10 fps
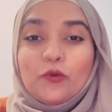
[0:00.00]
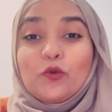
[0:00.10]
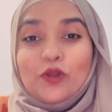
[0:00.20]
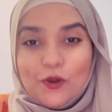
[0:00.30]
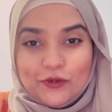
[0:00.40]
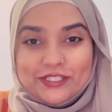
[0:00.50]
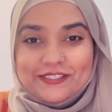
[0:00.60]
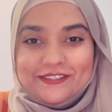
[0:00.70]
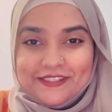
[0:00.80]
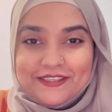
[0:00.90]
অন্য কারোর
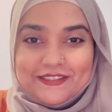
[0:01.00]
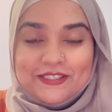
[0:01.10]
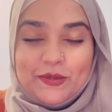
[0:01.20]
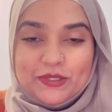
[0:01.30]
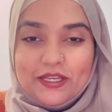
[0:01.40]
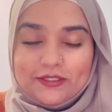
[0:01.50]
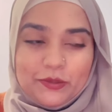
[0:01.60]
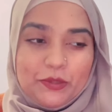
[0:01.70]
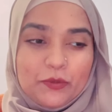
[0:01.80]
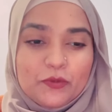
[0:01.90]
কাছে দিয়ে যে আমি থাকতে
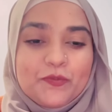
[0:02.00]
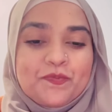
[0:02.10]
পারবো